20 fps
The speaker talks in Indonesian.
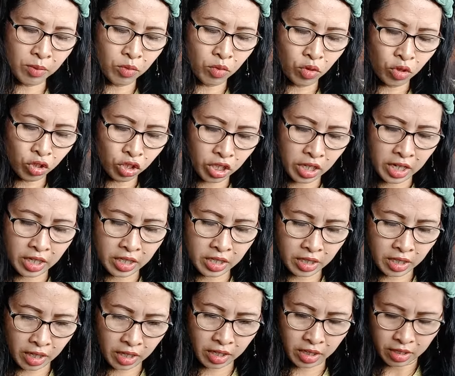mulus lagi
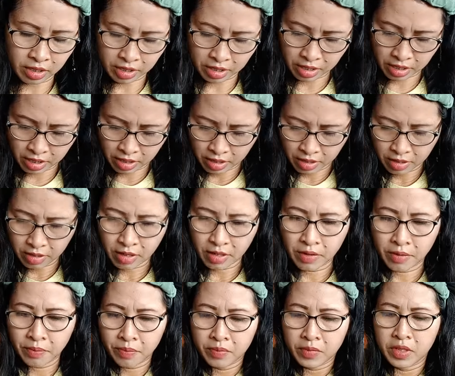kak ya
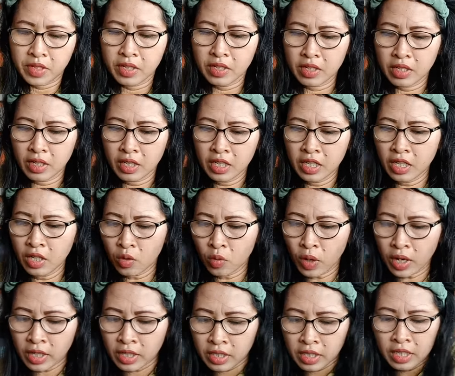ini
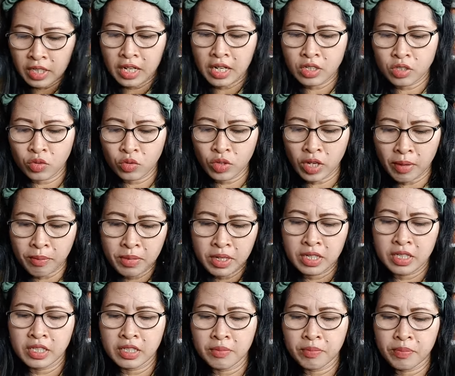ruang tengah sudah
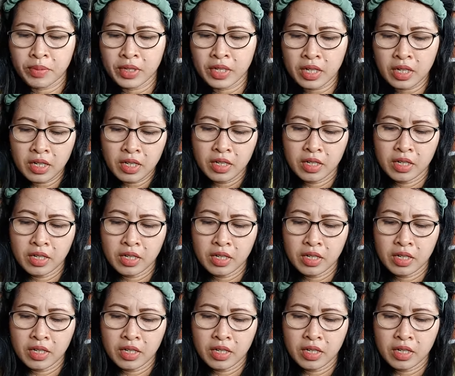berzipper